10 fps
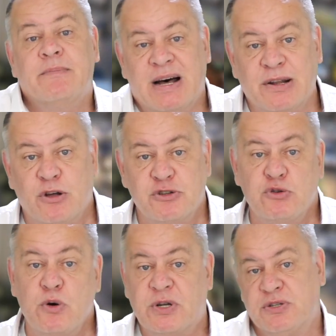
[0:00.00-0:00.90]
eh ben,
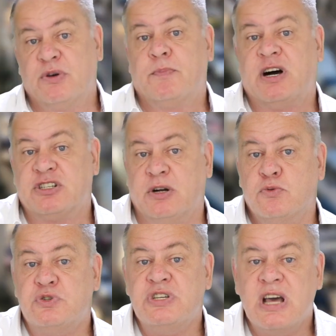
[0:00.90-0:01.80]
attention parce que par
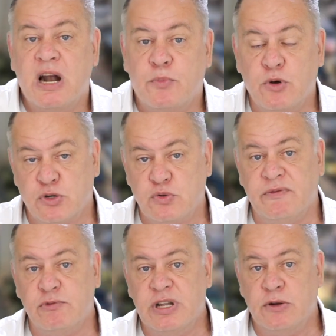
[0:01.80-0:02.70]
jalousie, elle peut ensuite
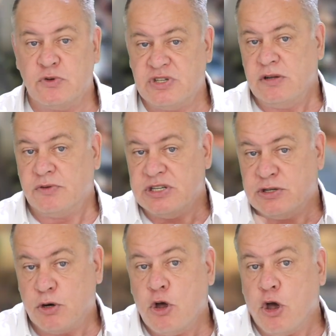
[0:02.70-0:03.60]
vous dénoncer en
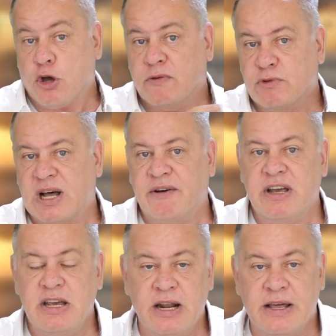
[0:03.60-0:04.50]
disant que vous
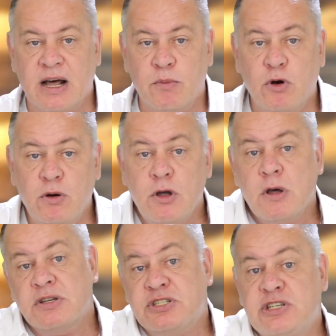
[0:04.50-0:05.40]
travaillez illégalement.
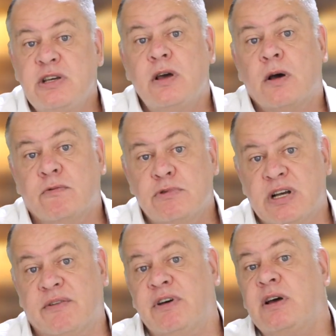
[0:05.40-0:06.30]
Si vous
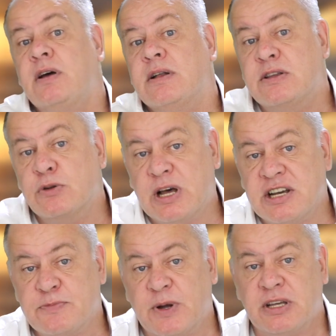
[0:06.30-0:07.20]
avez d'autres
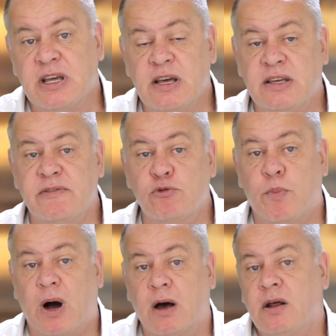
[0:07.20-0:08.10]
expatriés qui vous
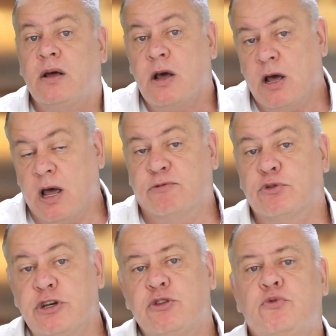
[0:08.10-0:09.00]
parlent et vous
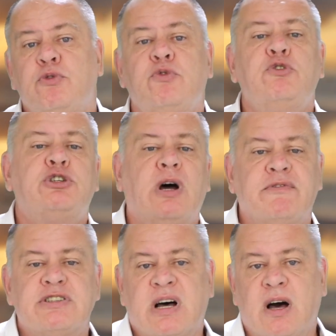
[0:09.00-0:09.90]
dites oui oui j'ai un
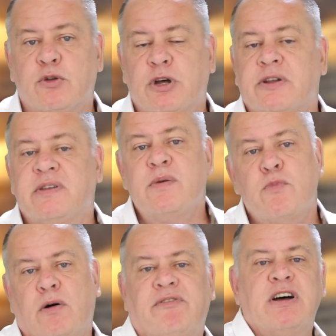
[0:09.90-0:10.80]
visa retraité mais
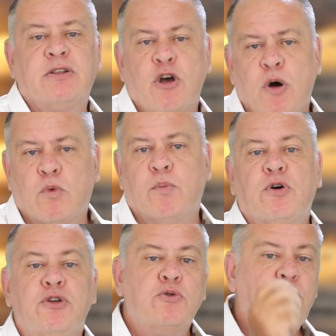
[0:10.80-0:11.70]
en fait mon
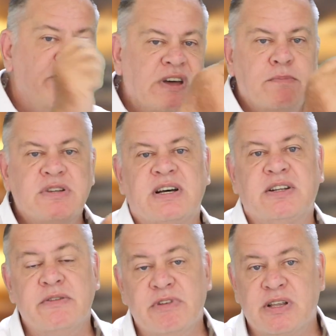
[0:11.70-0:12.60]
pognon il vient de mes
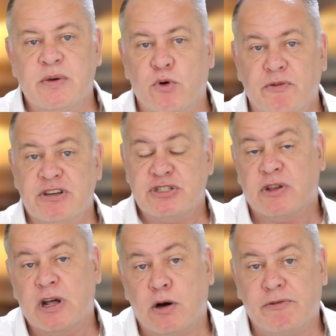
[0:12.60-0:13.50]
activités
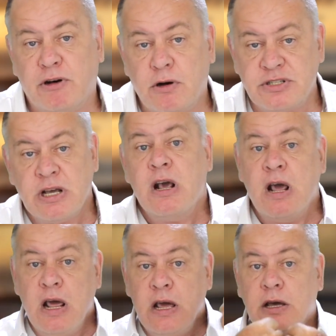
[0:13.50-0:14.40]
professionnelles en France
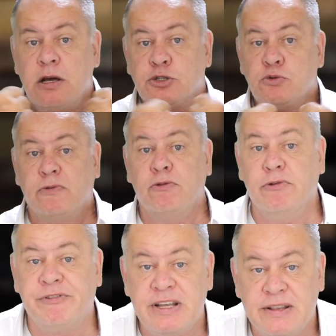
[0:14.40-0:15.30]
et qu'un jour vous vous
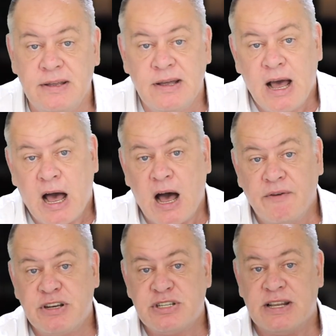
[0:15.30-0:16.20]
fritez
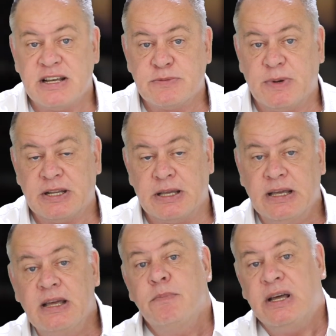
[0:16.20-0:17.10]
avec cet
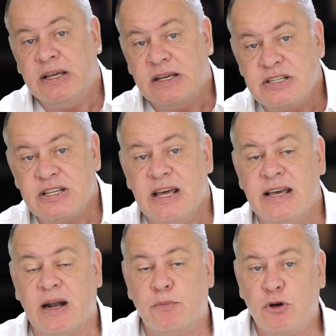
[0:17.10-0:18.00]
expatrié, ben il risque
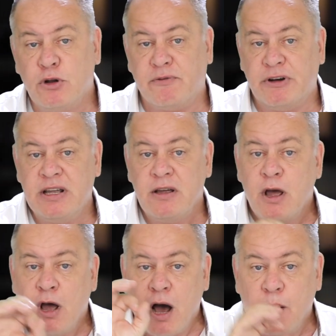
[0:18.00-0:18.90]
également d'envoyer
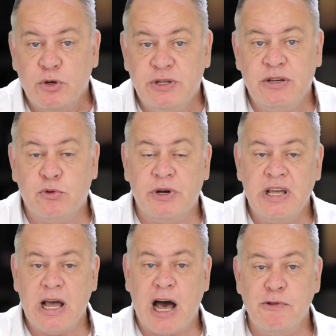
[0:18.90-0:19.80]
un petit
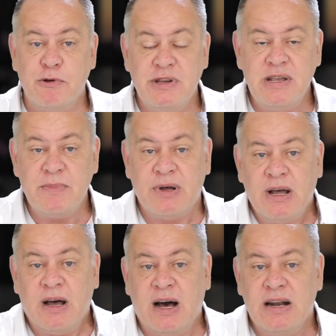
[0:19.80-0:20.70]
courrier anonyme
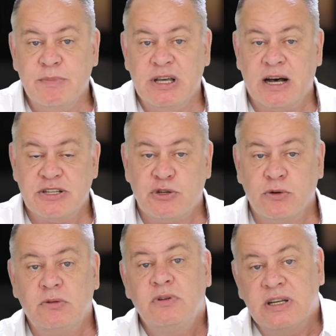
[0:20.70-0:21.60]
à
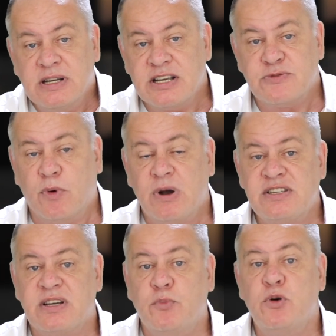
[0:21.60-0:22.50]
l'immigration et à ce moment-là
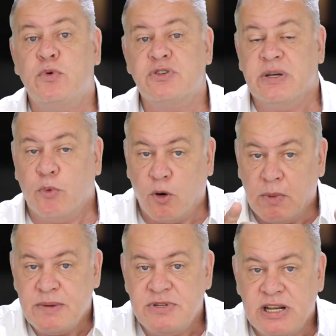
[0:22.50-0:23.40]
ça peut poser
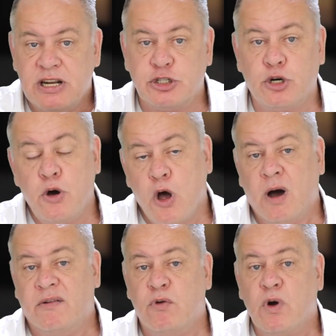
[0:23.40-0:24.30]
problème si les gens
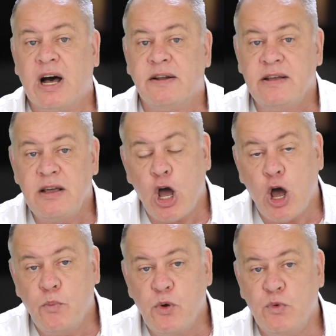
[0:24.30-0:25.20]
vont gratter
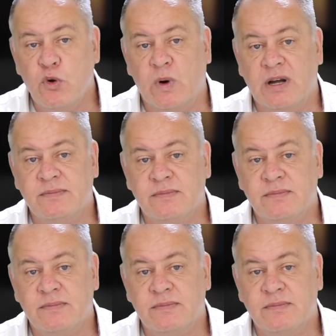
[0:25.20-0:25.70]
un peu plus loin.